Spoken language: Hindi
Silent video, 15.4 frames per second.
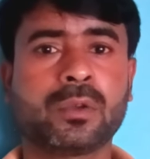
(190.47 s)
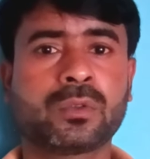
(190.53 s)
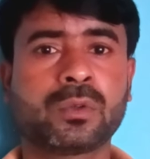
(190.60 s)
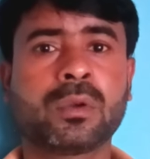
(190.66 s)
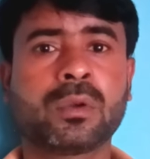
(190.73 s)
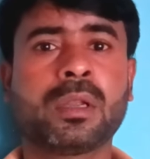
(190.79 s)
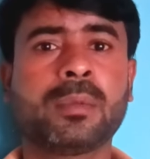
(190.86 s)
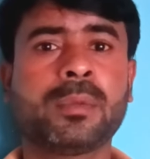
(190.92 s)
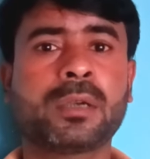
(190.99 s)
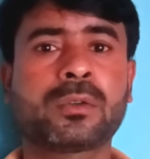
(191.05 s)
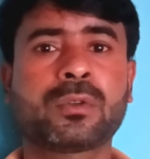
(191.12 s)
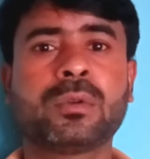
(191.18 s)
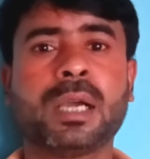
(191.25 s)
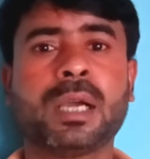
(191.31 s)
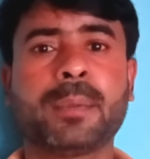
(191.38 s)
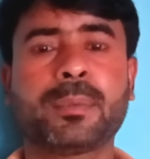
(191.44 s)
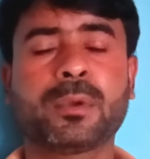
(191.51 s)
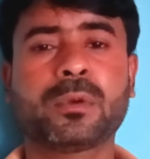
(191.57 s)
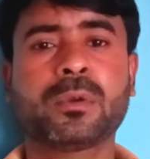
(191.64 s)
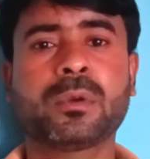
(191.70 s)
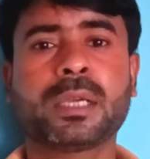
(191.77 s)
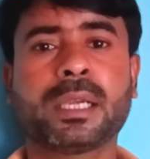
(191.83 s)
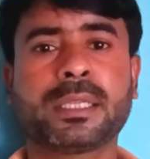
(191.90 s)
रूल नंबर टू आप
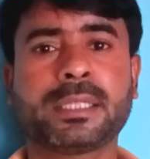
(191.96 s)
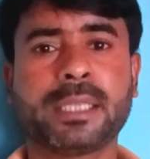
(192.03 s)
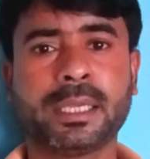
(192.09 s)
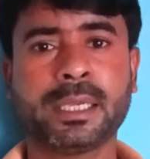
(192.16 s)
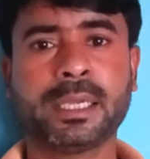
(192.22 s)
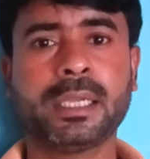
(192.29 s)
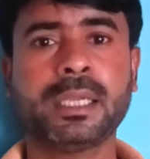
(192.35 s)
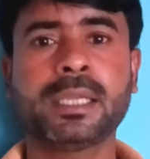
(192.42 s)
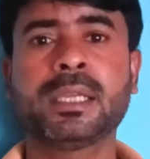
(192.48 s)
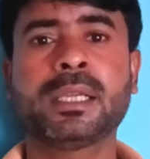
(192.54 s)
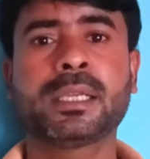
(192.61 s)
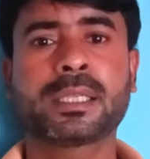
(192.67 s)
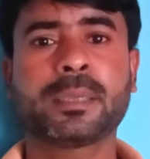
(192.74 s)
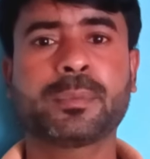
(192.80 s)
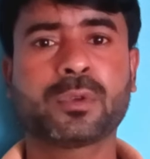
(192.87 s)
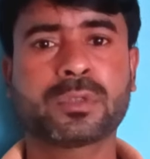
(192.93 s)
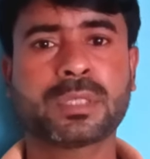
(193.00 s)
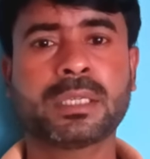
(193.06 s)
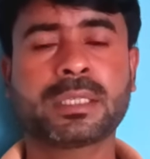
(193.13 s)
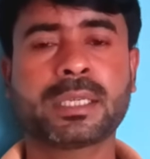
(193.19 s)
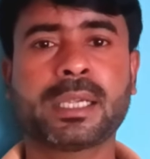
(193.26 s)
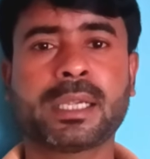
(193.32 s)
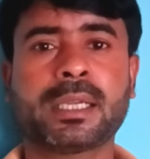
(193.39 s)
लोगों का ये है कि
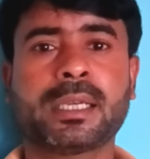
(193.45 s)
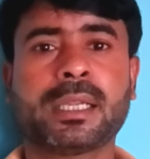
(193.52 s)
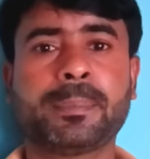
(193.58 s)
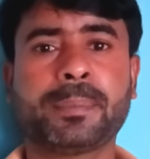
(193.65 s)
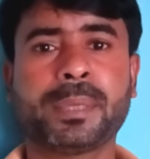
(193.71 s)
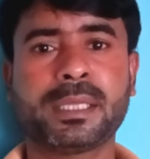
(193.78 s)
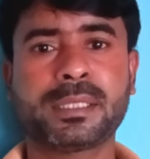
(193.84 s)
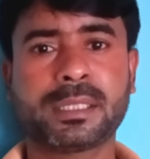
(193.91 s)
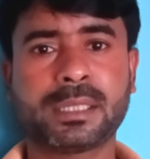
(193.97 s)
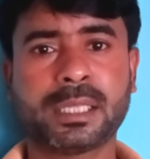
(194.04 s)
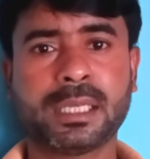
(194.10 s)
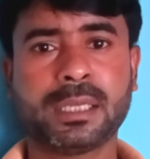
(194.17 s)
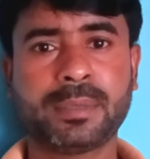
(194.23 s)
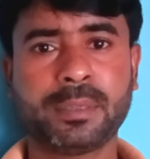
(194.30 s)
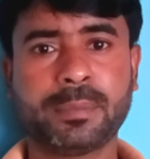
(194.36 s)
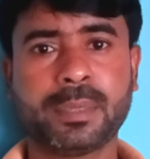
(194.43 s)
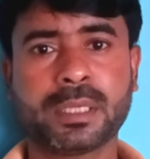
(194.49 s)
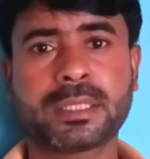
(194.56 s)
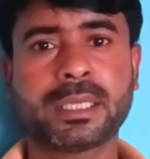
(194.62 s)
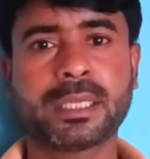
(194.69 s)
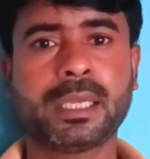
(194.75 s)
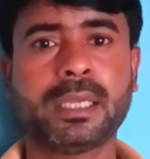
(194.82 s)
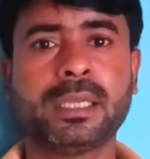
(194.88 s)
पोषण ट्रैकर ऐप पे जितने भी
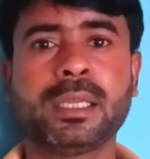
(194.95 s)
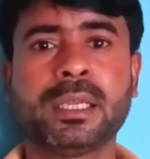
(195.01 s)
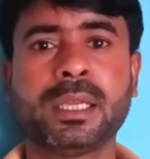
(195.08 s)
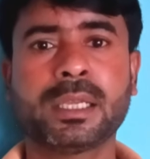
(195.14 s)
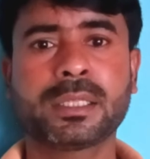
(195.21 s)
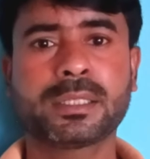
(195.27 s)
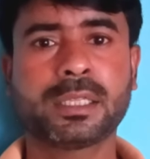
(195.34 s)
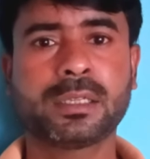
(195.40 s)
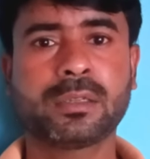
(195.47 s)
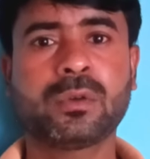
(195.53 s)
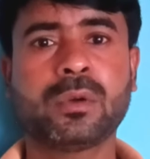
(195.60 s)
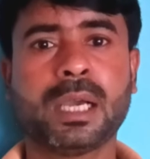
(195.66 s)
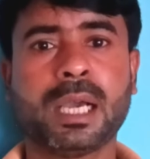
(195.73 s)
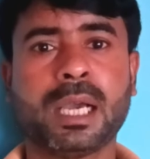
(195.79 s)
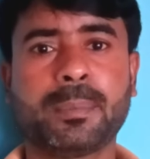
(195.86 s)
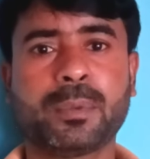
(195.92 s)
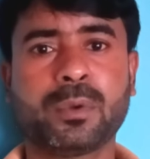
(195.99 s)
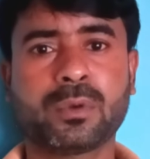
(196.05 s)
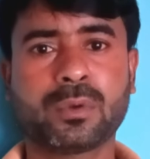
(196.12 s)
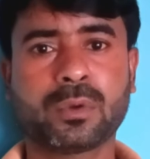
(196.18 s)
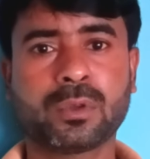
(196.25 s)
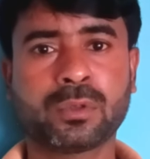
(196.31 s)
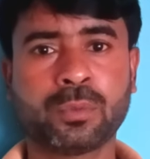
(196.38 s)
बच्चे हैं जिनको आप
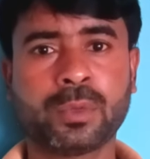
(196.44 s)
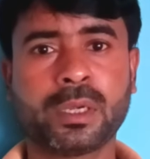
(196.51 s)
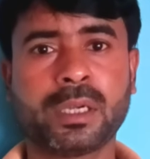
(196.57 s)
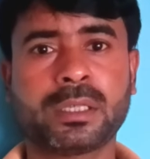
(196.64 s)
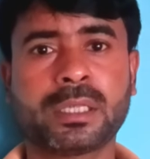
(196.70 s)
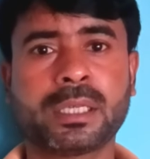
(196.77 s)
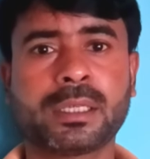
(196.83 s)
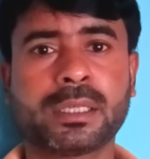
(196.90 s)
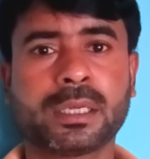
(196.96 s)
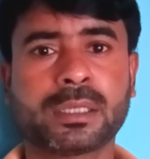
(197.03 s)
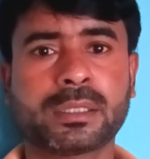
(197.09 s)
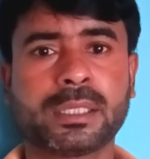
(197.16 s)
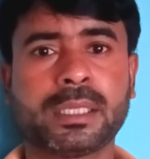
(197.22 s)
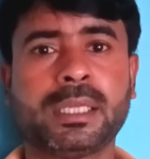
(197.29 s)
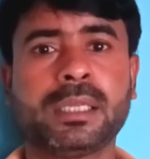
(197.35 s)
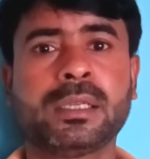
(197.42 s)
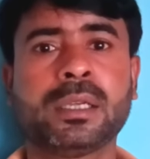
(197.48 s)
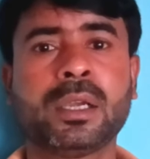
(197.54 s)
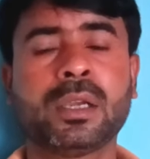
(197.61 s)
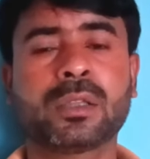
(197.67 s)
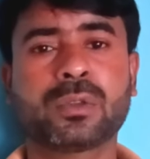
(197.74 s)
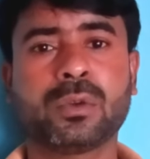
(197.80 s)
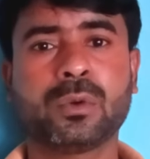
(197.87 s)
लोग ग्रोथ मॉनिटरिंग करते हैं
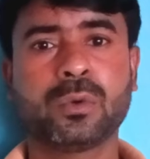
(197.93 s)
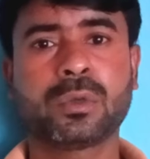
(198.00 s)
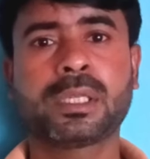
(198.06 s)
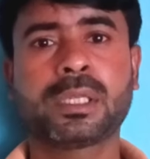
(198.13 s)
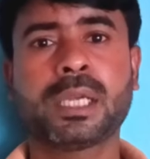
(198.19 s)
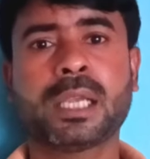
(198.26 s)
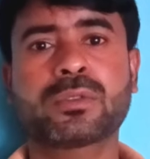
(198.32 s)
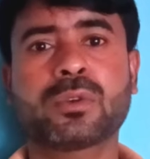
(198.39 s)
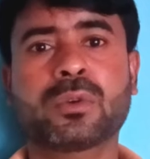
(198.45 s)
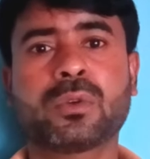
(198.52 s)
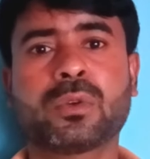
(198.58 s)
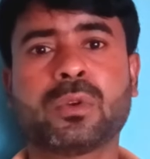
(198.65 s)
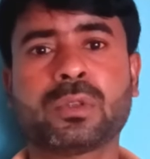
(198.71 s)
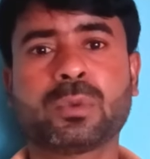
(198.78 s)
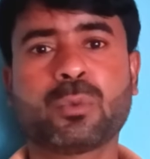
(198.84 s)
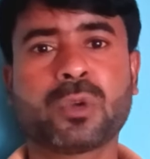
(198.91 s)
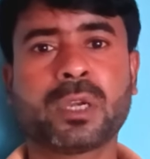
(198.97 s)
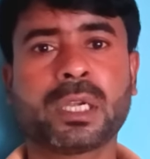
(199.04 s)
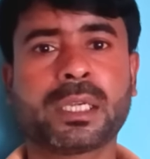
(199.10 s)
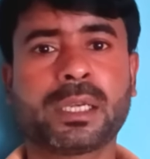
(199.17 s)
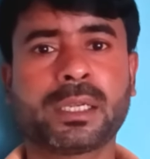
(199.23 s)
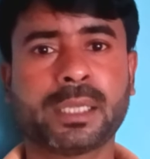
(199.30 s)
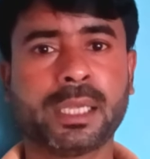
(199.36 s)
तो उनका जो ग्रोथ
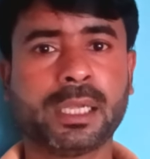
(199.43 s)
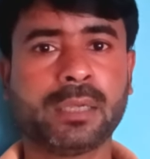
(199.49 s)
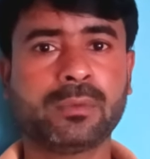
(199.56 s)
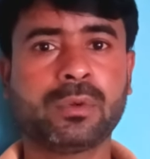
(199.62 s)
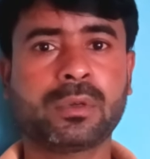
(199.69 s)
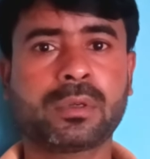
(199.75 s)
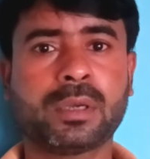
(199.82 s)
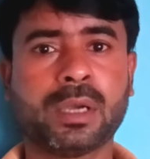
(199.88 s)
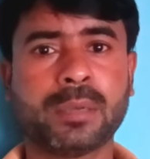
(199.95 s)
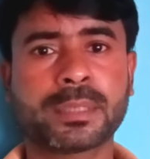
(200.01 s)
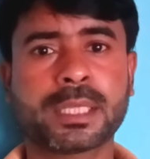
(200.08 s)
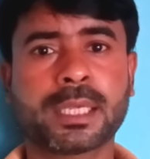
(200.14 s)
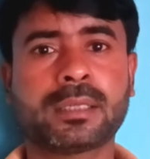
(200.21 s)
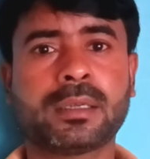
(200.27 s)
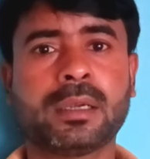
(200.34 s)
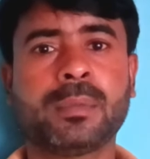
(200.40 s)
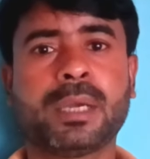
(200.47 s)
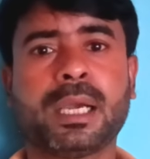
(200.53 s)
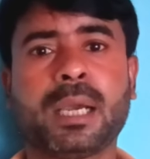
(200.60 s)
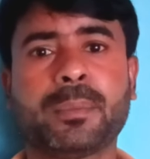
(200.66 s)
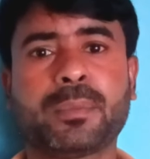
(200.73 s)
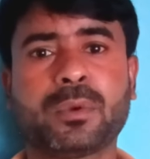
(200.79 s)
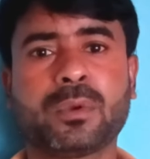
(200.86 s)
मॉनिटरिंग है वो कम से कम
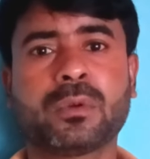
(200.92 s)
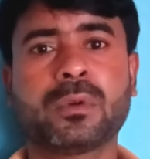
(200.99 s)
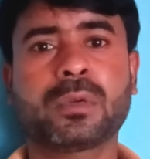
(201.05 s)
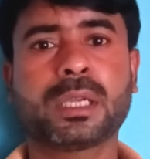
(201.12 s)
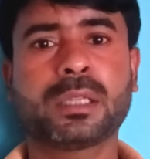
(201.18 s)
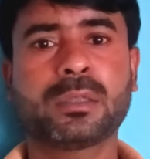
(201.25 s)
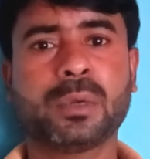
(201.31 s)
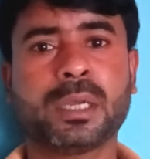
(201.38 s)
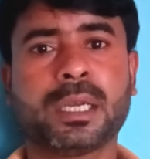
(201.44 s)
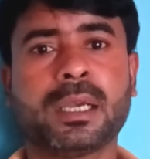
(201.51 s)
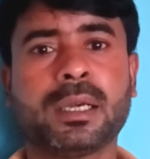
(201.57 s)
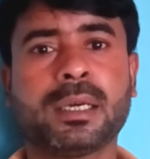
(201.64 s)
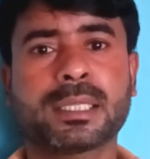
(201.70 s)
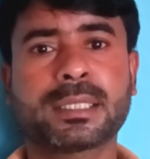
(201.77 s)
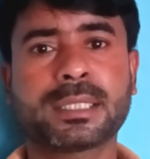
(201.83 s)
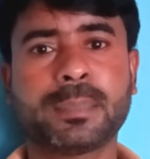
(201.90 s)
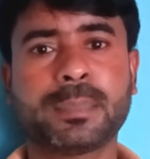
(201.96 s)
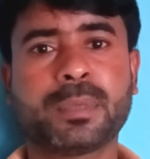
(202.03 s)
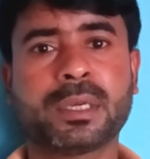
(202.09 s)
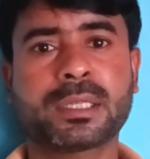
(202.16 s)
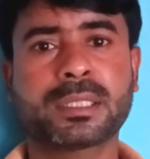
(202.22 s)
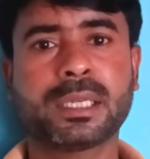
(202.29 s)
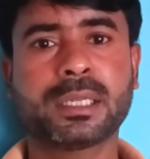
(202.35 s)
आप लोगों के द्वारा 80
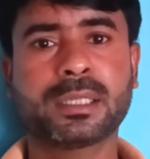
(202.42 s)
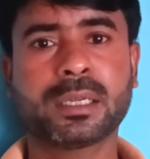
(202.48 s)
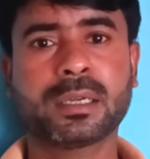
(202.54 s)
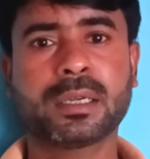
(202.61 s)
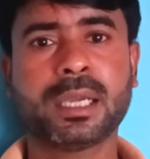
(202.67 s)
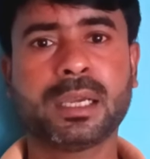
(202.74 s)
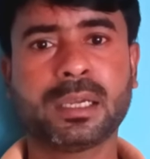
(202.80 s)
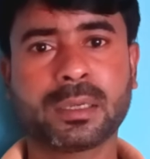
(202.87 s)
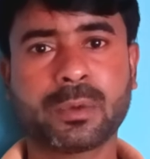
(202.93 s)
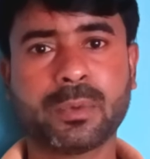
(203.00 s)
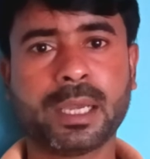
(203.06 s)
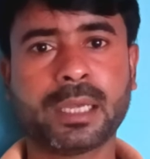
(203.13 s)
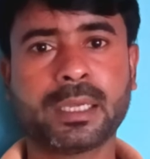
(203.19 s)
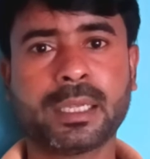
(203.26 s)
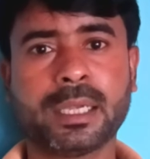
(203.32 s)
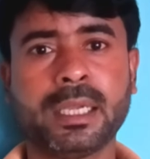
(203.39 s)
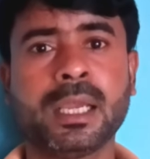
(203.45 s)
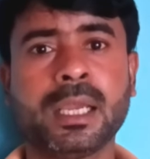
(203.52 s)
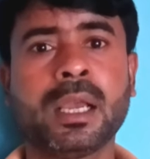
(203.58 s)
परसेंट करना अनिवार्य है